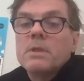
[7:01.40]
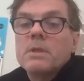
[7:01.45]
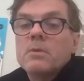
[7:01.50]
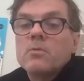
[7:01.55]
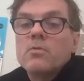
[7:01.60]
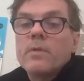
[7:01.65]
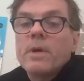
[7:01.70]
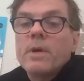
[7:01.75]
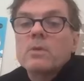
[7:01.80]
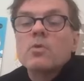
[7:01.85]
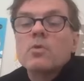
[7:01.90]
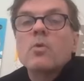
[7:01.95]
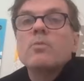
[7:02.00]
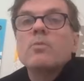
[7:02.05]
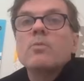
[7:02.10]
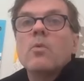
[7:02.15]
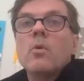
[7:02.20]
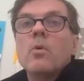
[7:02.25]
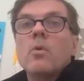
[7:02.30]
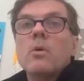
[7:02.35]
de cette
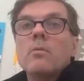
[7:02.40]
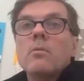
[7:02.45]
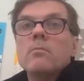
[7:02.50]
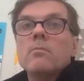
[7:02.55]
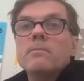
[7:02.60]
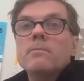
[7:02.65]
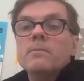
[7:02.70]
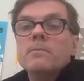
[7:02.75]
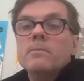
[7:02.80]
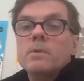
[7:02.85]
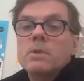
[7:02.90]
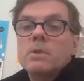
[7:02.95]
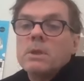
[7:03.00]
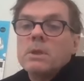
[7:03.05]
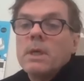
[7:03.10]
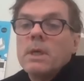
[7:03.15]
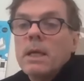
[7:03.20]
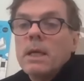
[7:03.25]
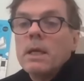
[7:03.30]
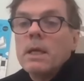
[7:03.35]
ouverture pour
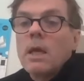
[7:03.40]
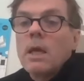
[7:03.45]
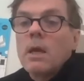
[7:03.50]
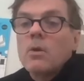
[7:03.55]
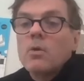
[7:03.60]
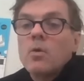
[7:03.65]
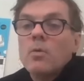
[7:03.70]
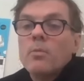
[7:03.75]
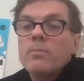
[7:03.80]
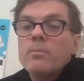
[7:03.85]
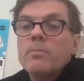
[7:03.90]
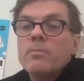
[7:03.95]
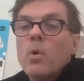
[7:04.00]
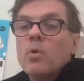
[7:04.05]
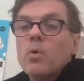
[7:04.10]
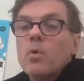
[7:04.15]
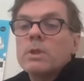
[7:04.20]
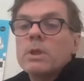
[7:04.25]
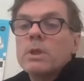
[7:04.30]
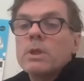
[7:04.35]
signaler quelques
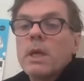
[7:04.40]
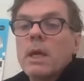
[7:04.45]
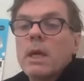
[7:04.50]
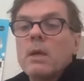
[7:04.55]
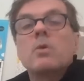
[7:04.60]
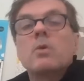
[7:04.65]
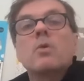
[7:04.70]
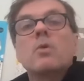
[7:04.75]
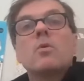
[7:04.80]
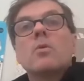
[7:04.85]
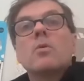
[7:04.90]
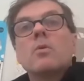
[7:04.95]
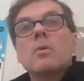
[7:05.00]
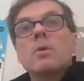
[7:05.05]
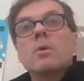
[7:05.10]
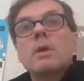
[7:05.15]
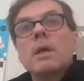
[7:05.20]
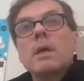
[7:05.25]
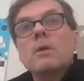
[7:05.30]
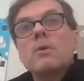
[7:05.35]
projets,
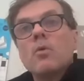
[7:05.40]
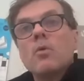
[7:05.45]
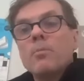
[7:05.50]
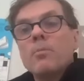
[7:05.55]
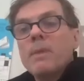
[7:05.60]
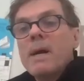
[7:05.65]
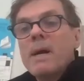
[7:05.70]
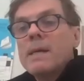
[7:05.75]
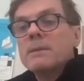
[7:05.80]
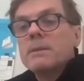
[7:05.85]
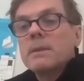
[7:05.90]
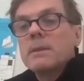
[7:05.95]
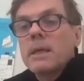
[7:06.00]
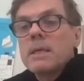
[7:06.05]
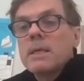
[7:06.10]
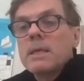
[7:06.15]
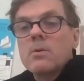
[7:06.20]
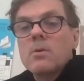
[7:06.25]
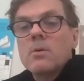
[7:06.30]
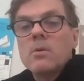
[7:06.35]
quelques, quelques pas
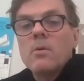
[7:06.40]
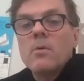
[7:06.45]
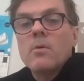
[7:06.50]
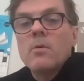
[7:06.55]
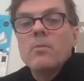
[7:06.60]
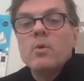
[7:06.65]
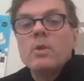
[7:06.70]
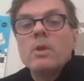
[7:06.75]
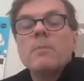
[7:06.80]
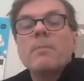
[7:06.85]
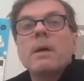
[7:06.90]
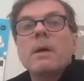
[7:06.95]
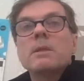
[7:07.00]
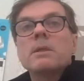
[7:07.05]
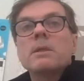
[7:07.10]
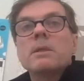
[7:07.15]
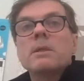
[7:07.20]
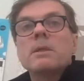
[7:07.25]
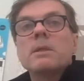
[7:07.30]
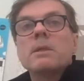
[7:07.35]
intéressants menés par
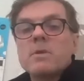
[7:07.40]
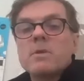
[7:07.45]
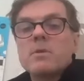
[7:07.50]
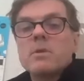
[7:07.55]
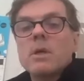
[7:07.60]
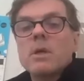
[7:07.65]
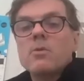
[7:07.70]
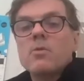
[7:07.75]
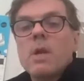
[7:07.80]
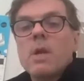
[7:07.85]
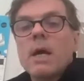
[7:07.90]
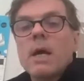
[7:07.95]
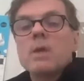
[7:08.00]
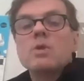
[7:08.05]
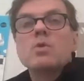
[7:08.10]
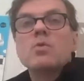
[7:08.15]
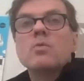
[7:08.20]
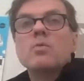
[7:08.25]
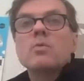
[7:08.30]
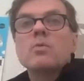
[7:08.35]
des professionnels de la
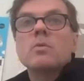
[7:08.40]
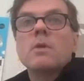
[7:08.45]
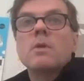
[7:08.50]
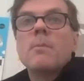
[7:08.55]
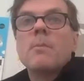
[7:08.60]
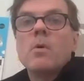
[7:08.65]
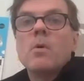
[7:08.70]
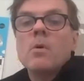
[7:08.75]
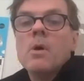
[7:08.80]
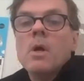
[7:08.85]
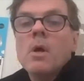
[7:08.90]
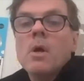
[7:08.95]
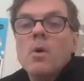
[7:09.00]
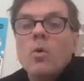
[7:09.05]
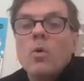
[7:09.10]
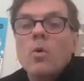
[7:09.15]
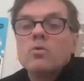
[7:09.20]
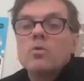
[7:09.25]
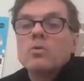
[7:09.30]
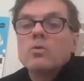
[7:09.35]
région, notamment
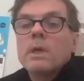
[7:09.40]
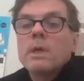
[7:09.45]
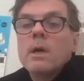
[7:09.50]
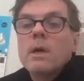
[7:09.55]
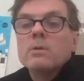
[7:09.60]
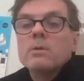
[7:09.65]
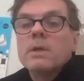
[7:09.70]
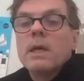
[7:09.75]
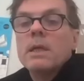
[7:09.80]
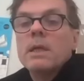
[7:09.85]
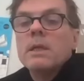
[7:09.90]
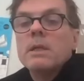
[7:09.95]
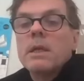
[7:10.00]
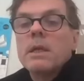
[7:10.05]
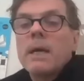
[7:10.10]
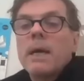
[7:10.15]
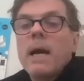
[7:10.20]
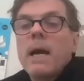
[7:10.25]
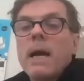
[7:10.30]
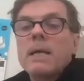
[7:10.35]
autour des rentrées
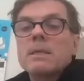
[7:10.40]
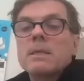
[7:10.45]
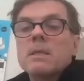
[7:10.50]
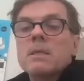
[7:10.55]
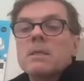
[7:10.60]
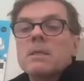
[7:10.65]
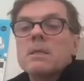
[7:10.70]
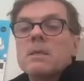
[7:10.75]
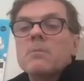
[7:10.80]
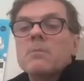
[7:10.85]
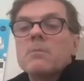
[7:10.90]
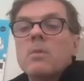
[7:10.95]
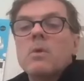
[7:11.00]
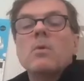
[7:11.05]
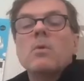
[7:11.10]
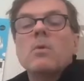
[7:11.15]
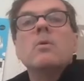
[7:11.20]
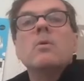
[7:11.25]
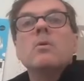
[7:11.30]
littéraires accessibles